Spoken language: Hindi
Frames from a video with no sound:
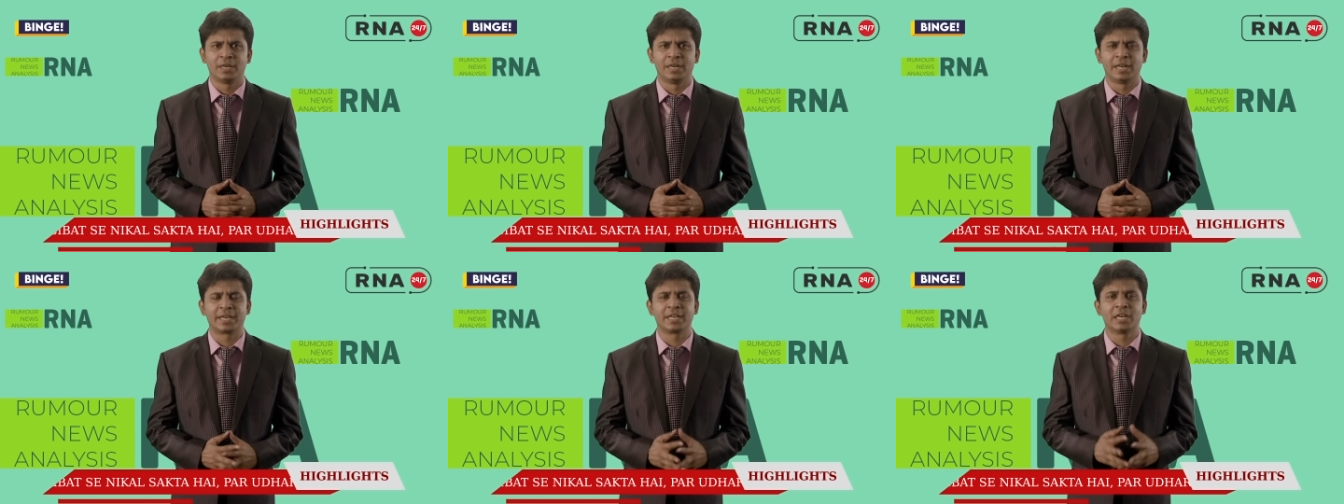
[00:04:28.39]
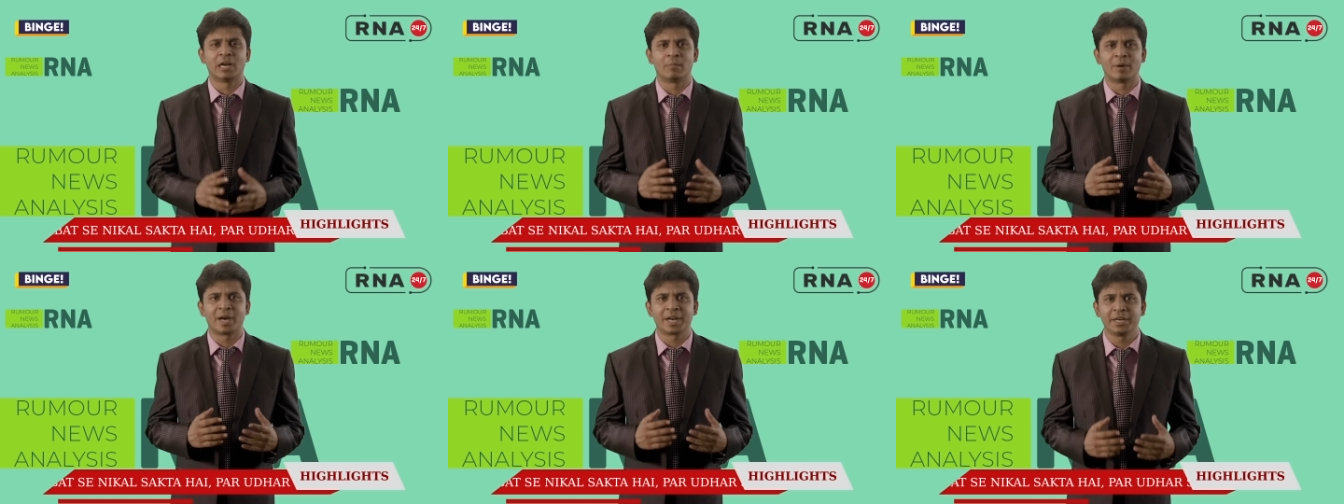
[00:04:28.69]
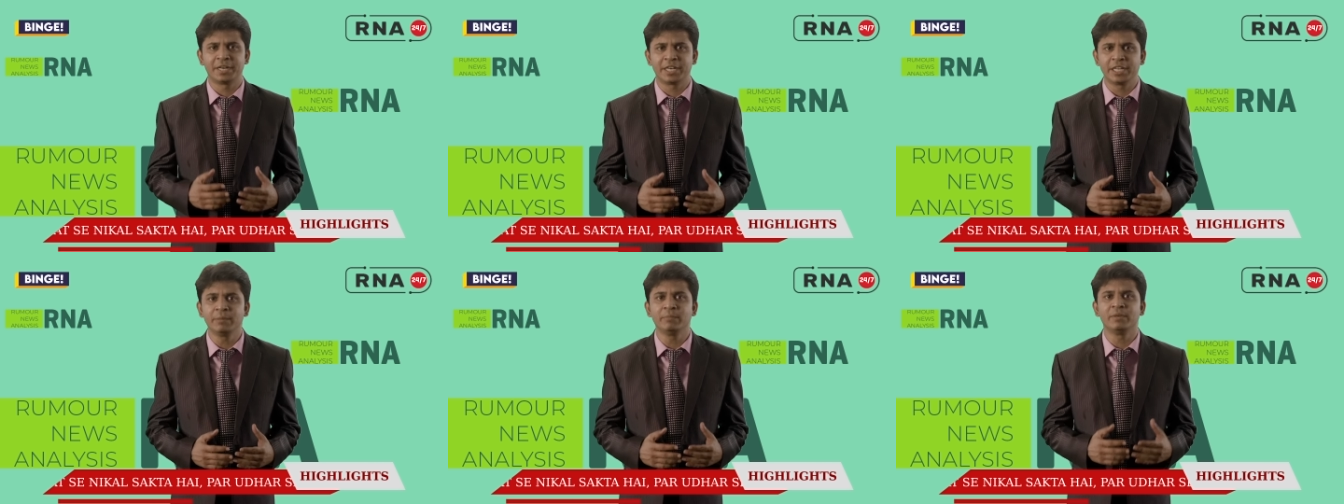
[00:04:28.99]
लेकिन
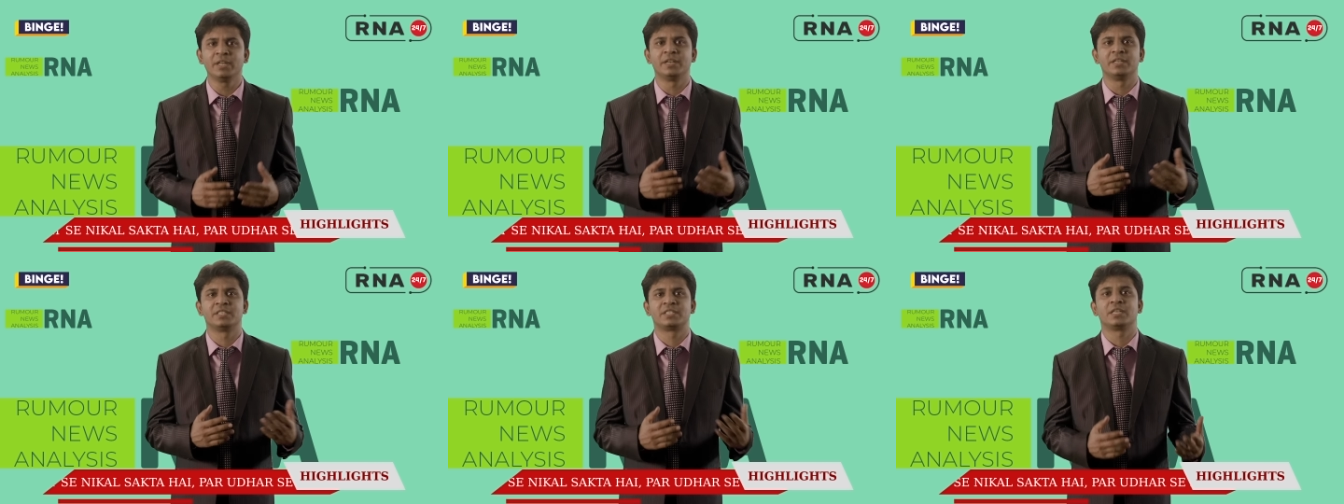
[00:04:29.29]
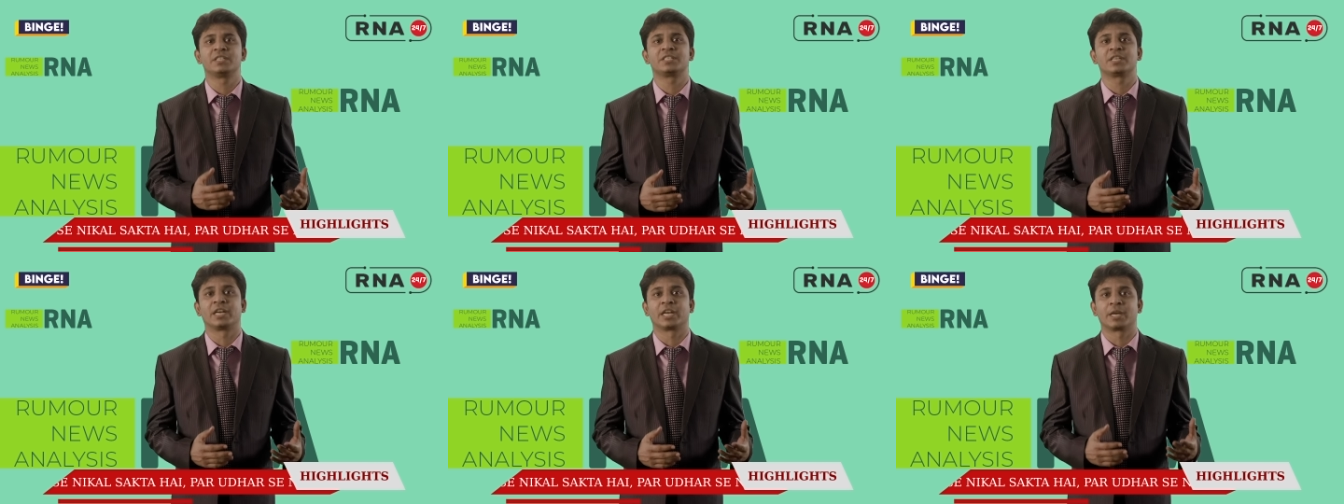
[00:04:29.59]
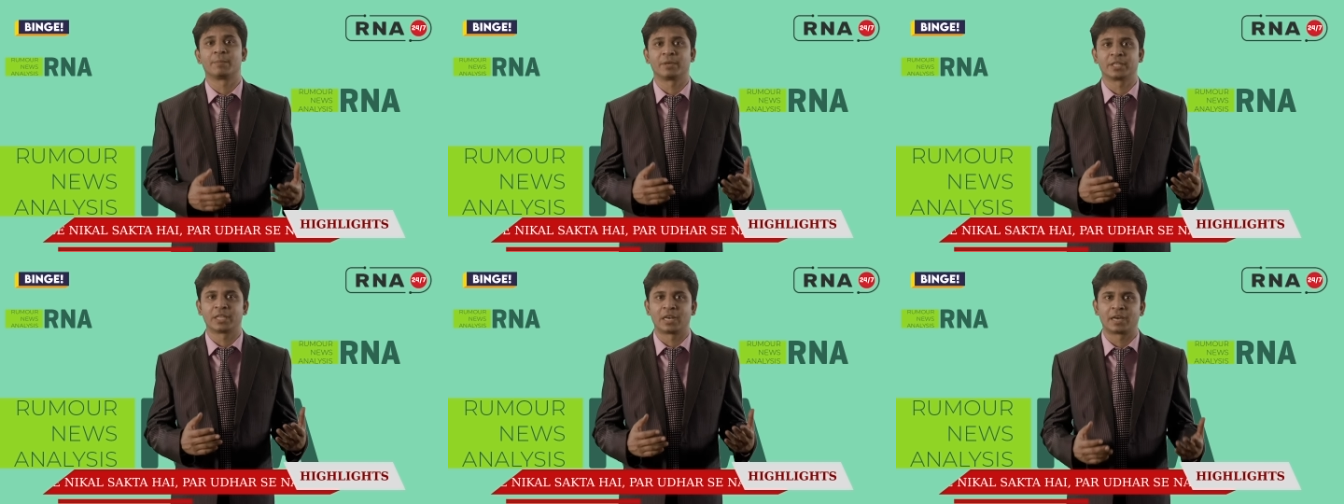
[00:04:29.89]
हमारी टीम ने रिसर्च
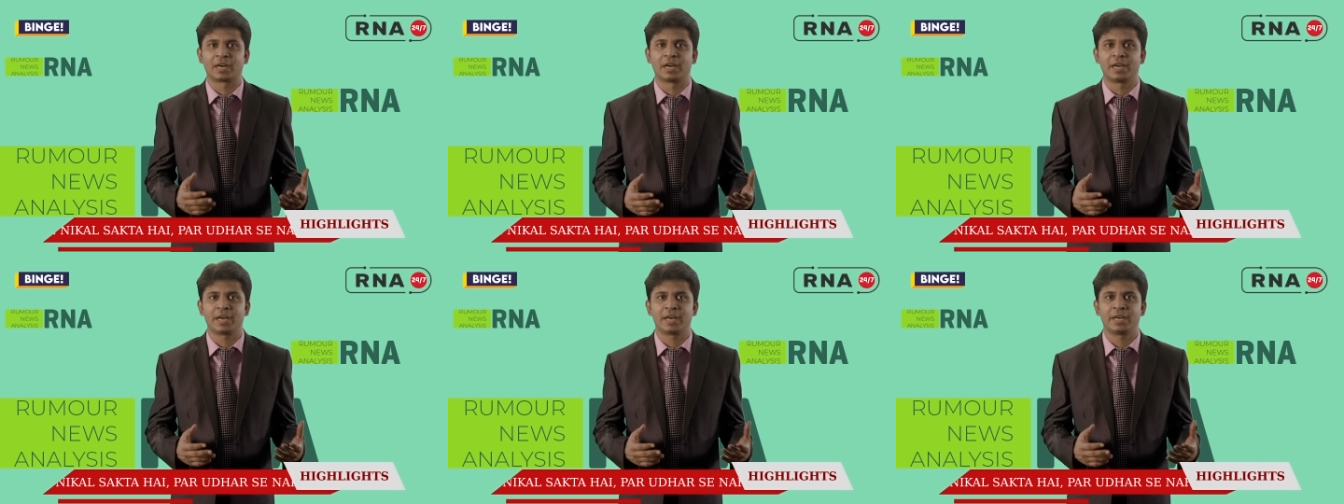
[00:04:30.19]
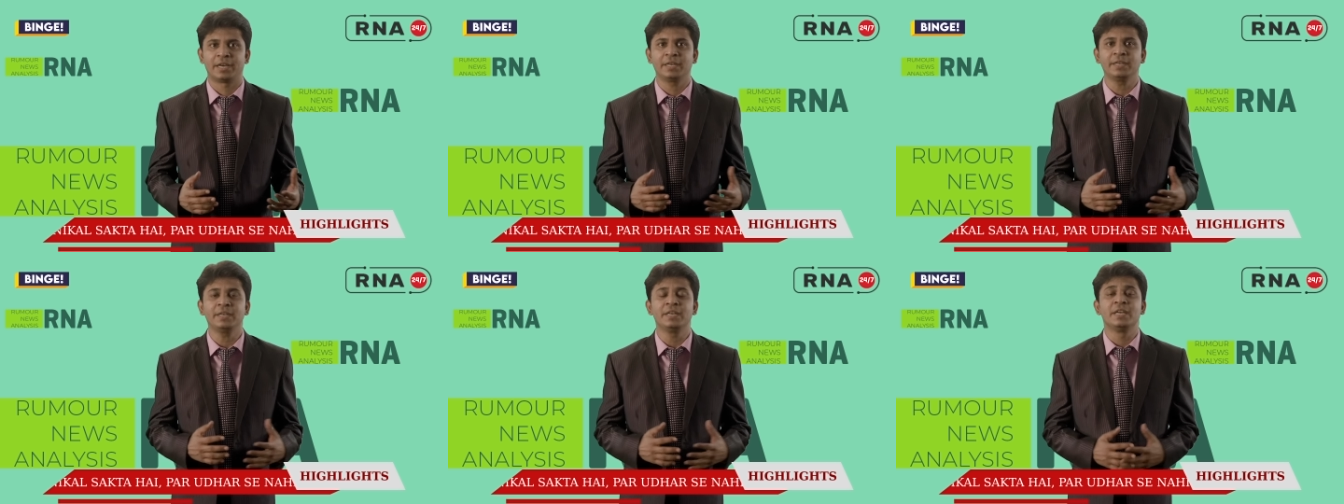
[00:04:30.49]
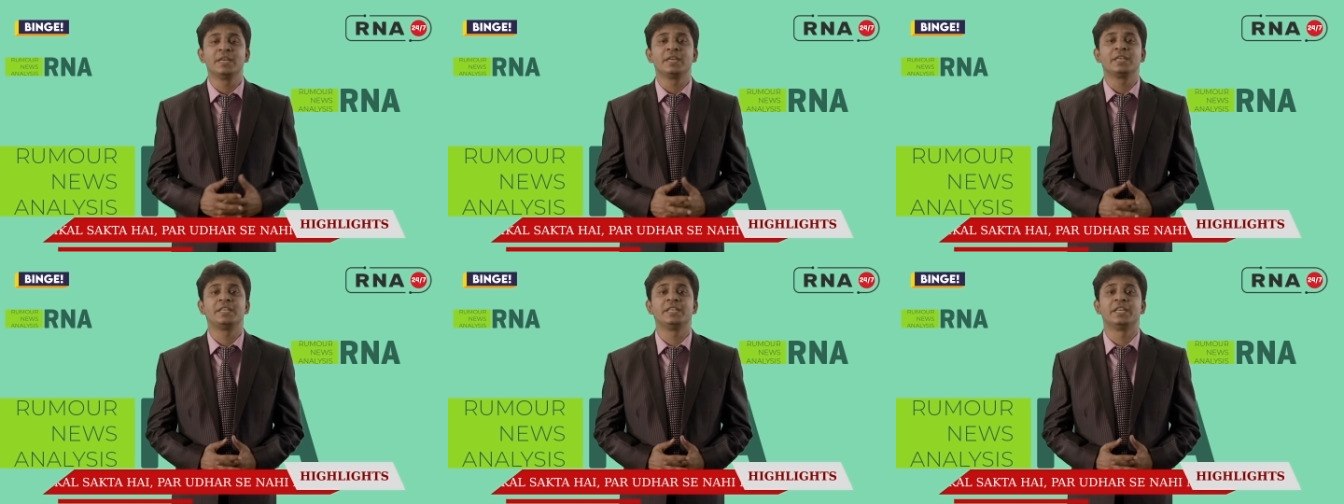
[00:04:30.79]
करके पता लगाया है
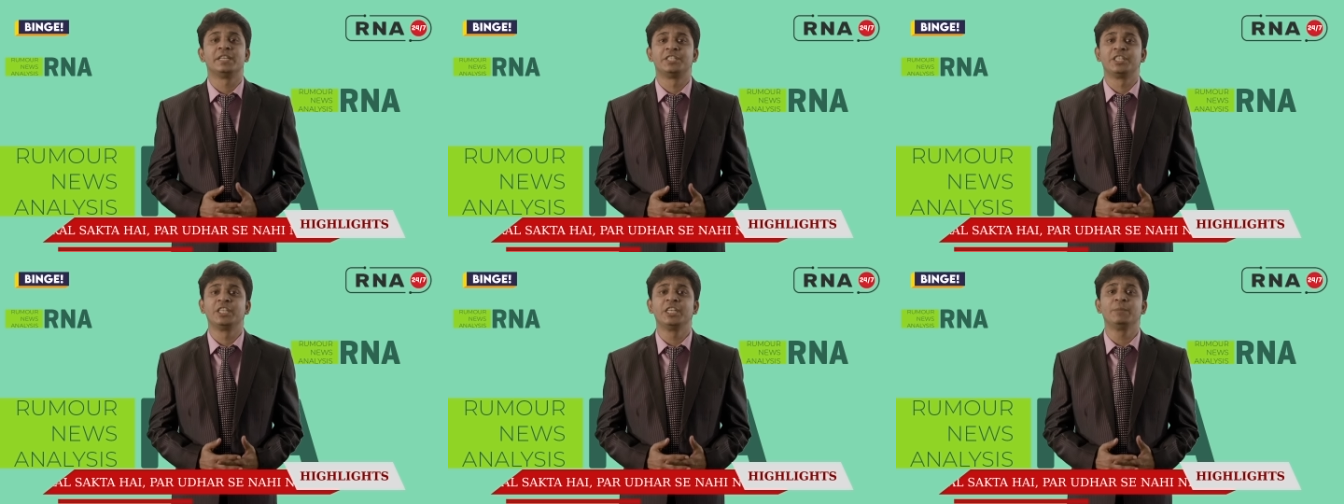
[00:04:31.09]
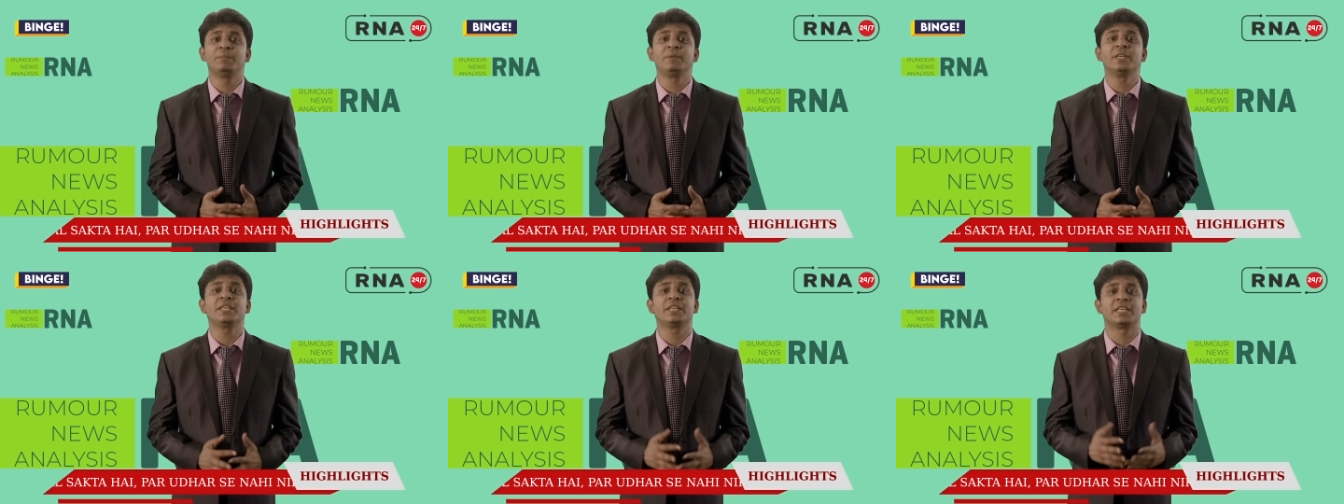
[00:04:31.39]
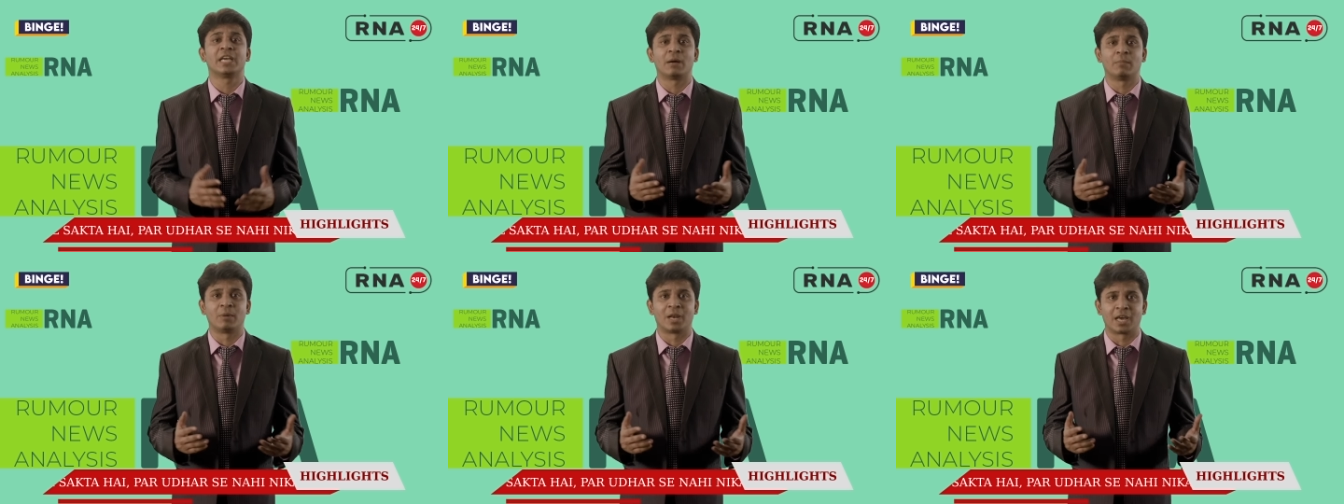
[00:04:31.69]
कि ये जीडीपी
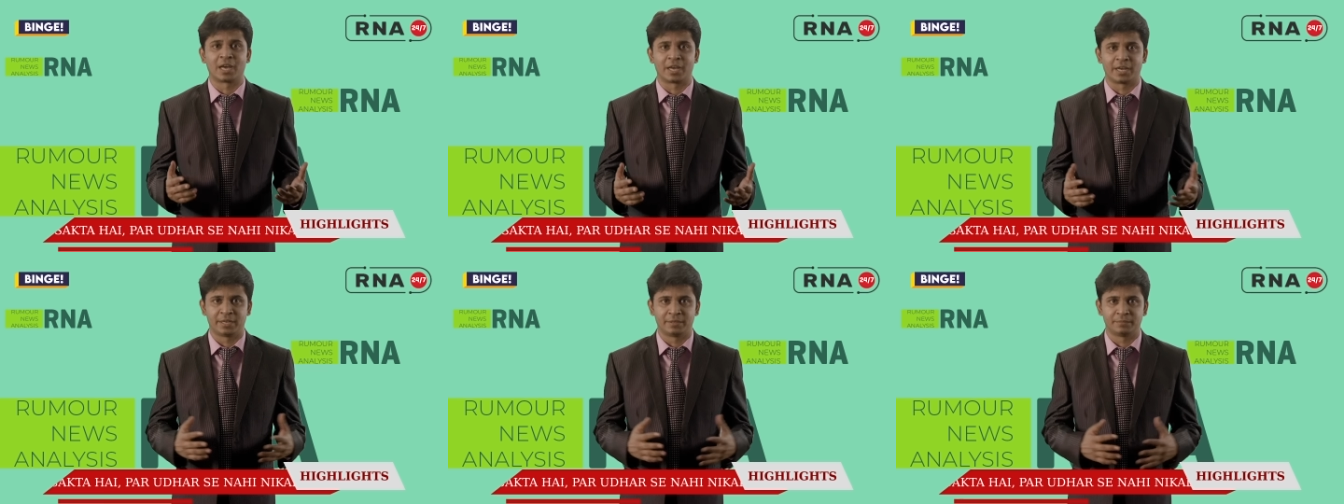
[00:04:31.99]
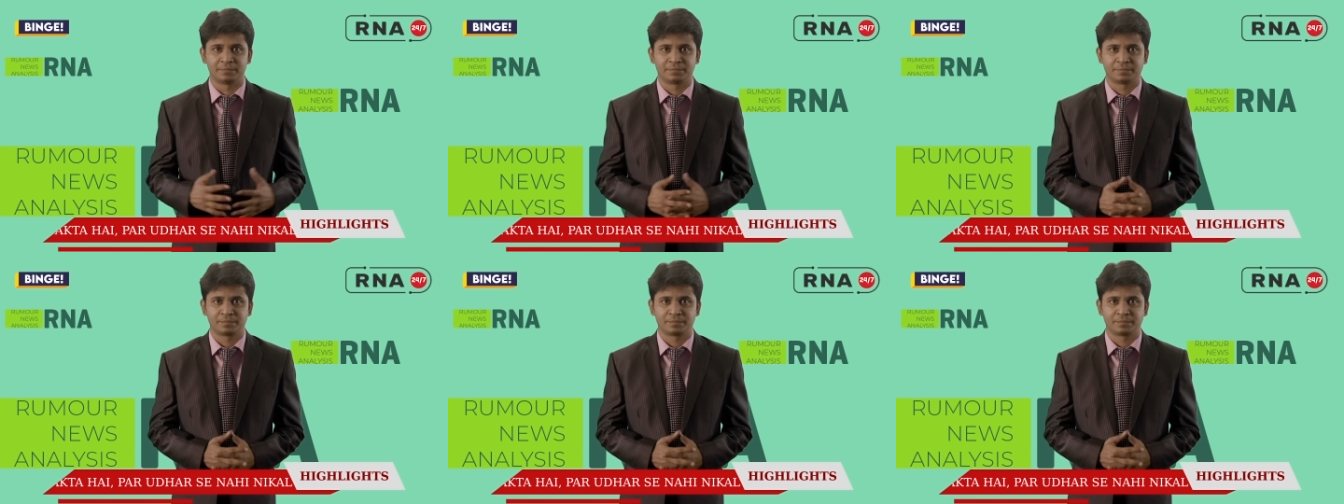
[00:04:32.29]
क्या बला है